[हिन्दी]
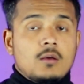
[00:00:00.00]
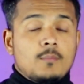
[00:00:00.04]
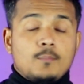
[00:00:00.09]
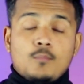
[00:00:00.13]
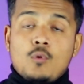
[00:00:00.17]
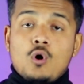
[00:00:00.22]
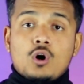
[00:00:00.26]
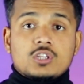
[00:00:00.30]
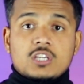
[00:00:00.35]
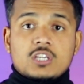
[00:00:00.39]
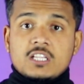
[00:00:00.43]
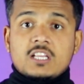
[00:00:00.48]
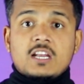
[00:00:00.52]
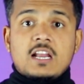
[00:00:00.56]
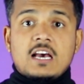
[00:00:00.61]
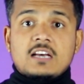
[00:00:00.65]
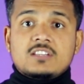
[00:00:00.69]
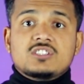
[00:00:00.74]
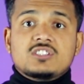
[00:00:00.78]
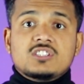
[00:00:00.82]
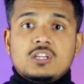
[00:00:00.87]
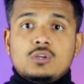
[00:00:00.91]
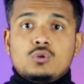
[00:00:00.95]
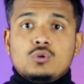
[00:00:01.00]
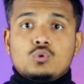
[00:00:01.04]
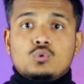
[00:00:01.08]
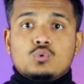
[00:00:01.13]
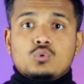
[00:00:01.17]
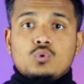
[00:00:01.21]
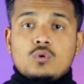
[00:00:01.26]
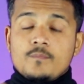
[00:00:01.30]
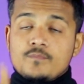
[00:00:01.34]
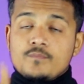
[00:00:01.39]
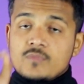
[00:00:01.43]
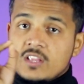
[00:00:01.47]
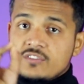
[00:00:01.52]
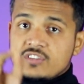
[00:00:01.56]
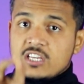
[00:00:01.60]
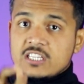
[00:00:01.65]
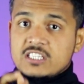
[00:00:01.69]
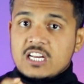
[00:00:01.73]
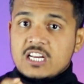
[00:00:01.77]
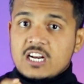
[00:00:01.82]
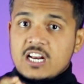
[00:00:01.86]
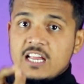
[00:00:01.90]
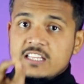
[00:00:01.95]
बहुत खतरनाक चीज़ है दोस्तों
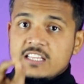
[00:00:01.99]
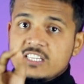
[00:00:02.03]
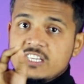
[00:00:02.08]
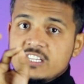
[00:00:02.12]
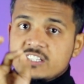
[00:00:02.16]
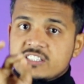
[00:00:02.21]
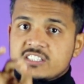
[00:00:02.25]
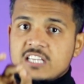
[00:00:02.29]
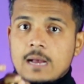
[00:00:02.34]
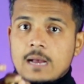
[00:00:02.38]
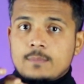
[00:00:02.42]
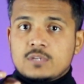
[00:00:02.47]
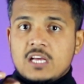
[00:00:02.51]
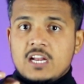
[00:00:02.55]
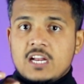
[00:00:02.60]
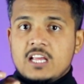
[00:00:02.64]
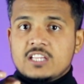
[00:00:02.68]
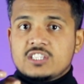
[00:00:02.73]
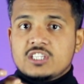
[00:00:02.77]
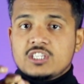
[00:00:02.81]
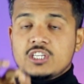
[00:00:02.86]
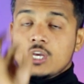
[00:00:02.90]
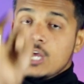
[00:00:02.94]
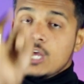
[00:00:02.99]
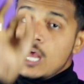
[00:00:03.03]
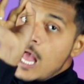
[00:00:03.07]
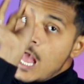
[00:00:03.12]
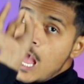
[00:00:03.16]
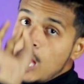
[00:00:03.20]
सतर्क रह जाइए सावधान रह जाइए